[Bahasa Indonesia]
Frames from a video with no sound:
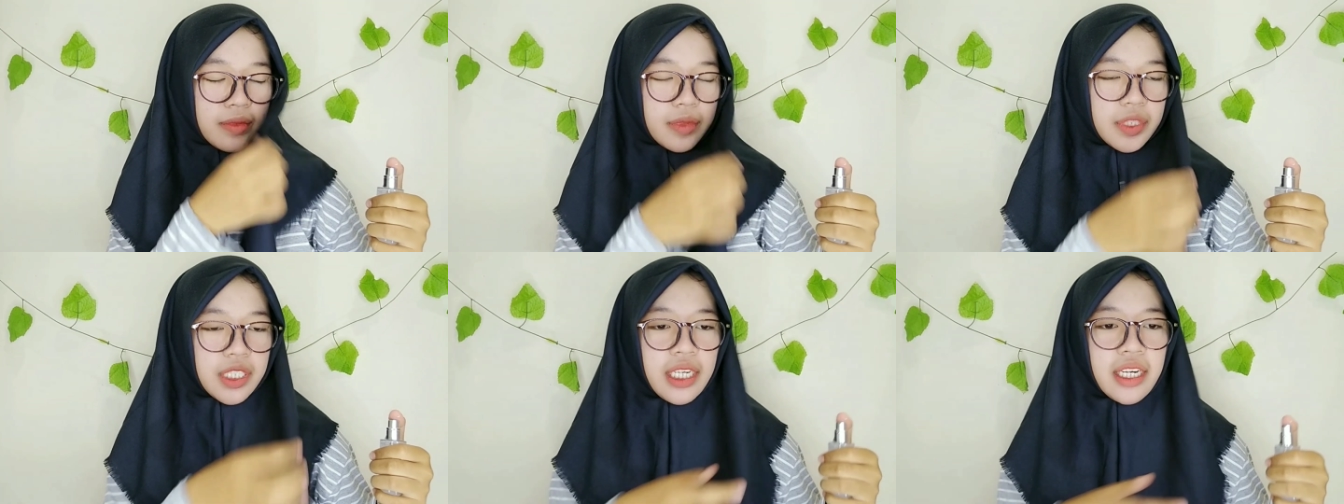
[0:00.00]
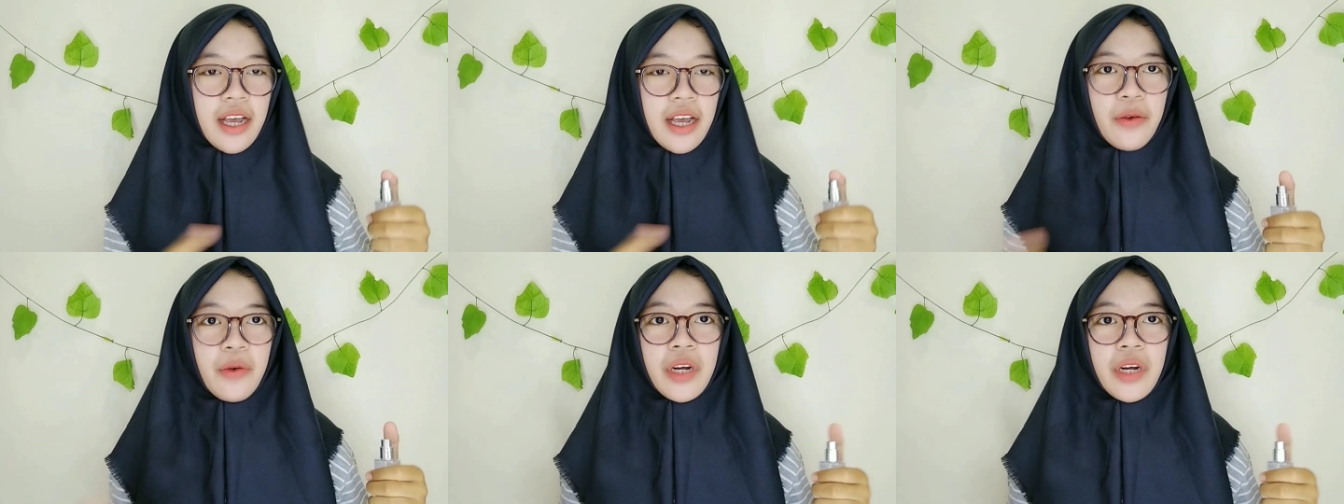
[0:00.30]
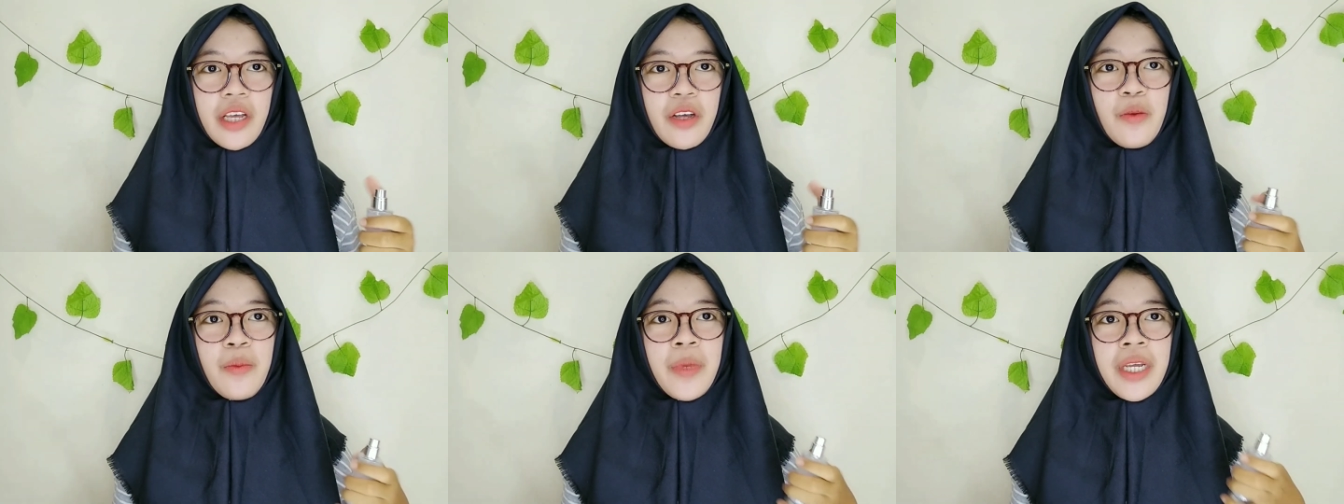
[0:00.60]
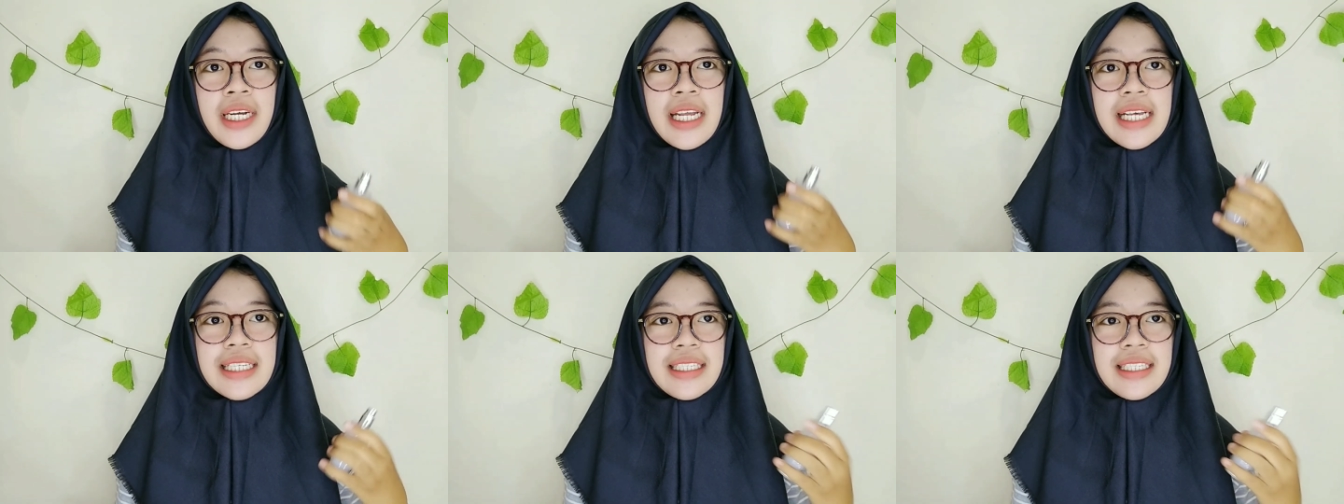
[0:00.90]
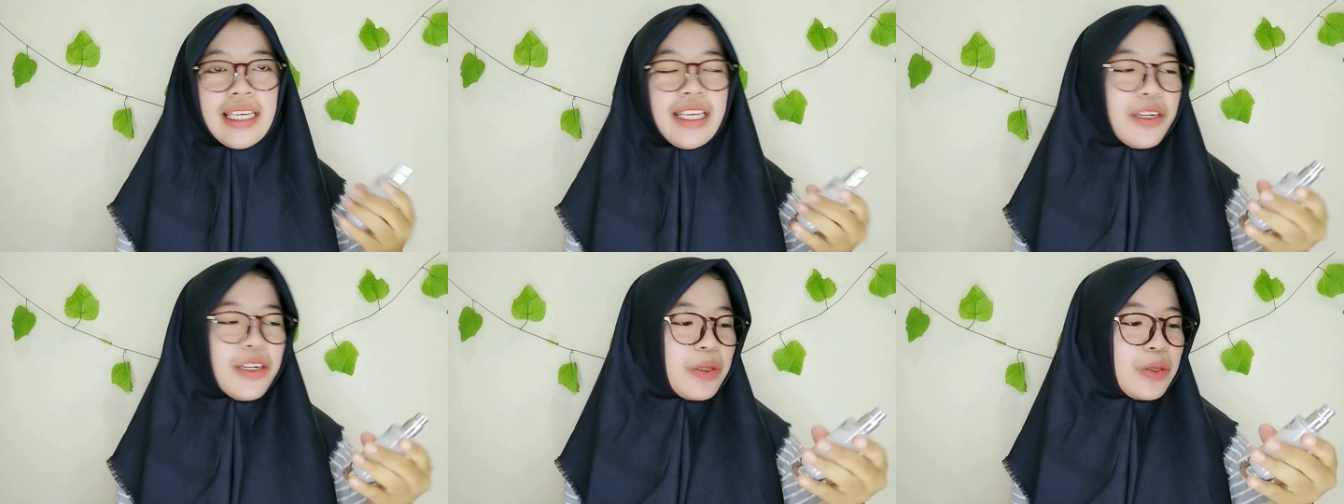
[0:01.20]
jadi aku
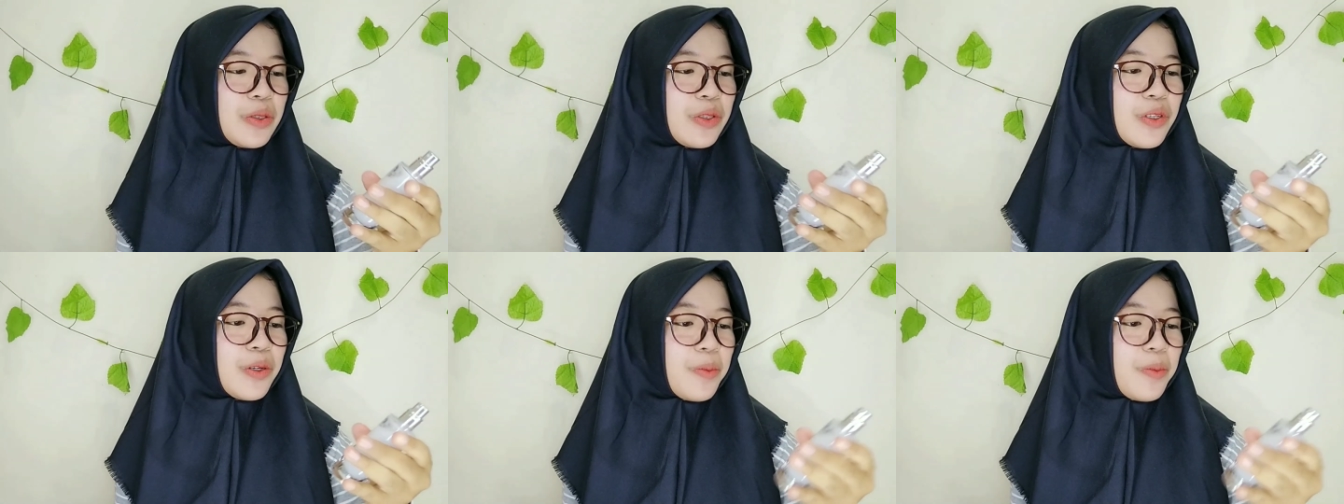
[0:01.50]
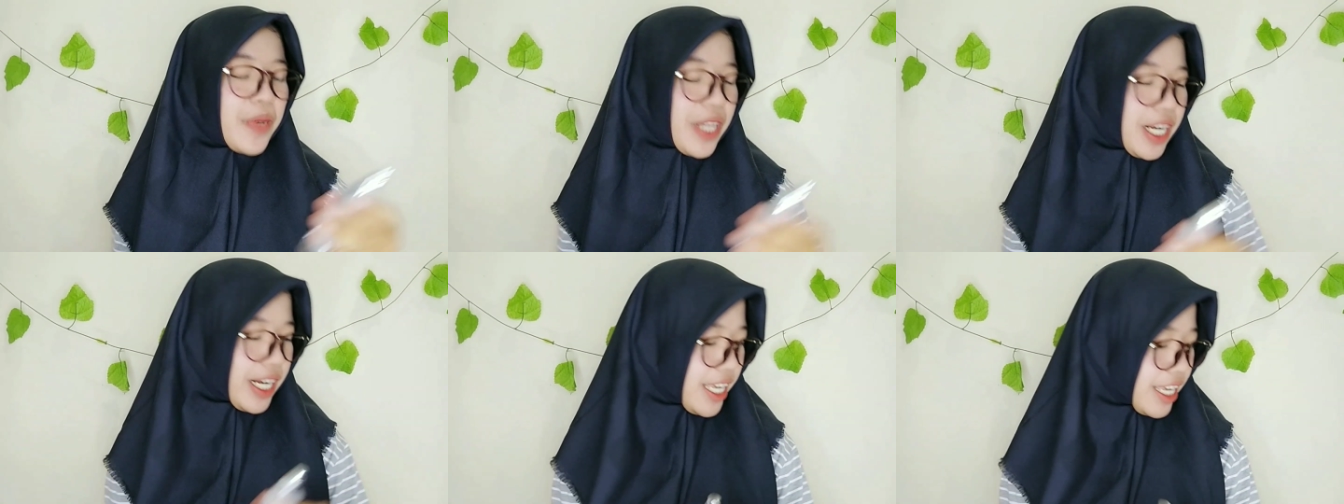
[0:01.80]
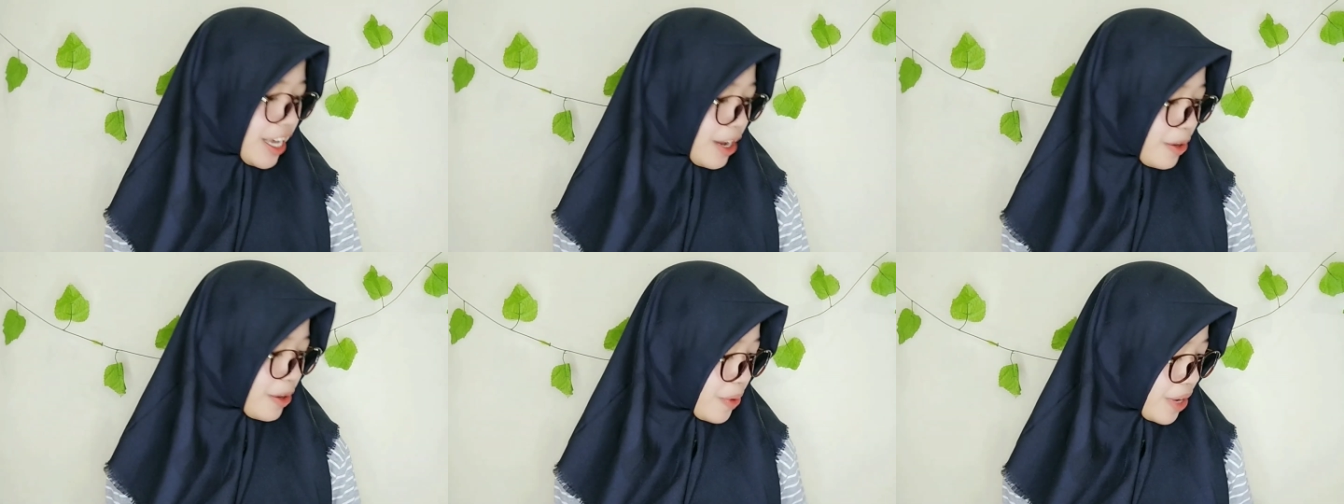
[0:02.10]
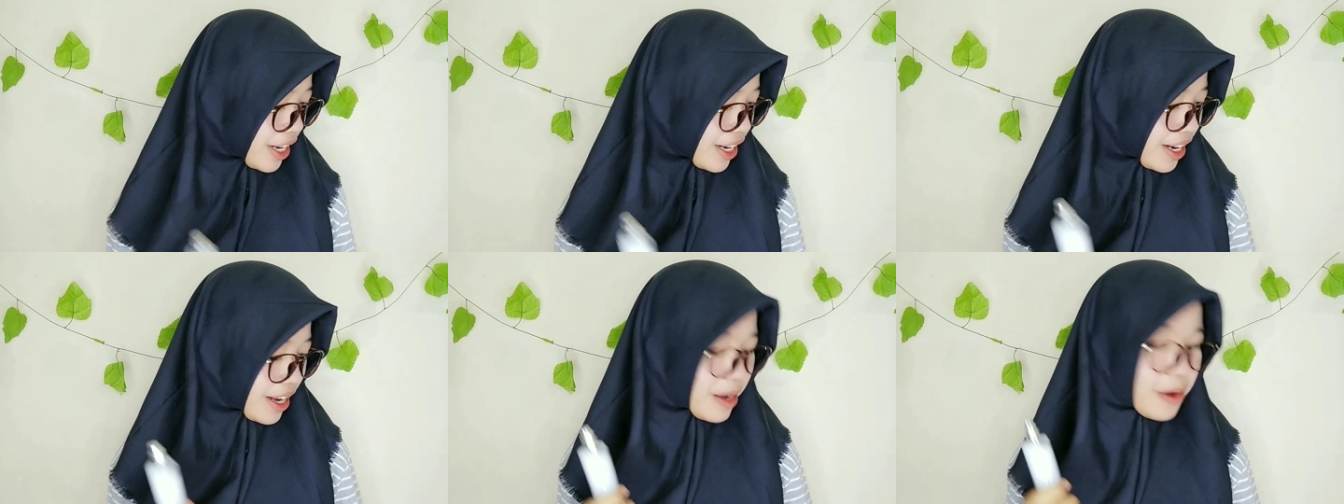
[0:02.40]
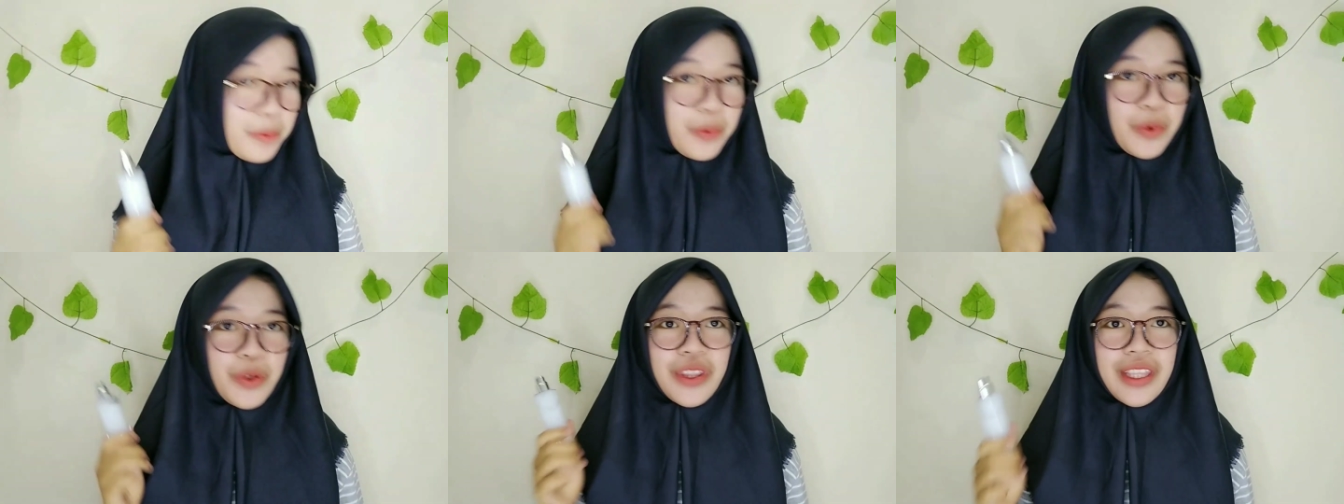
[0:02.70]
rekomendasiin untuk pilih yang
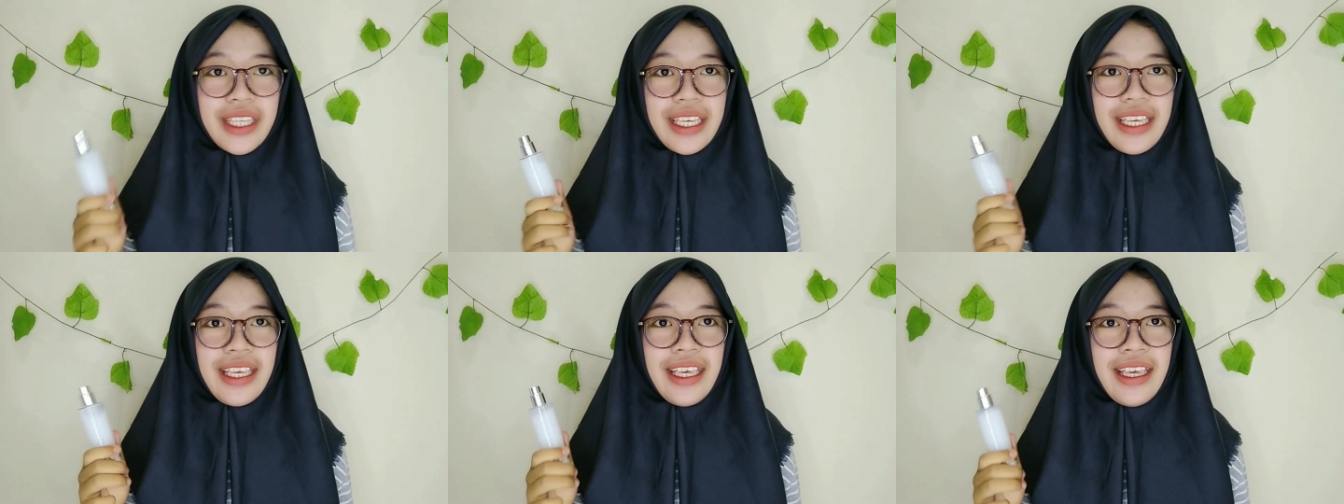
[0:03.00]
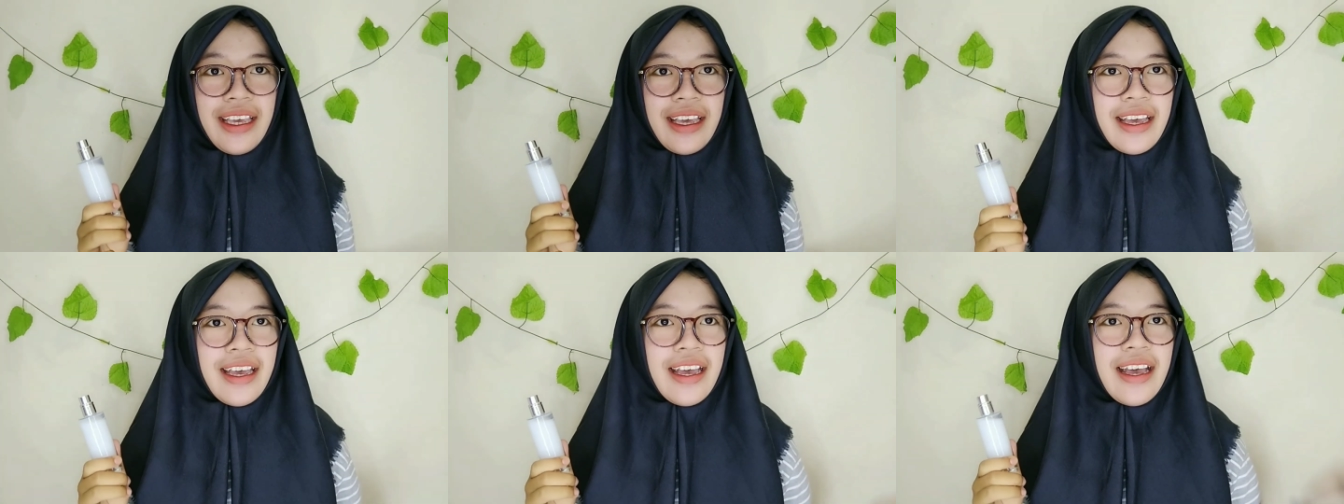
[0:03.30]
warna putih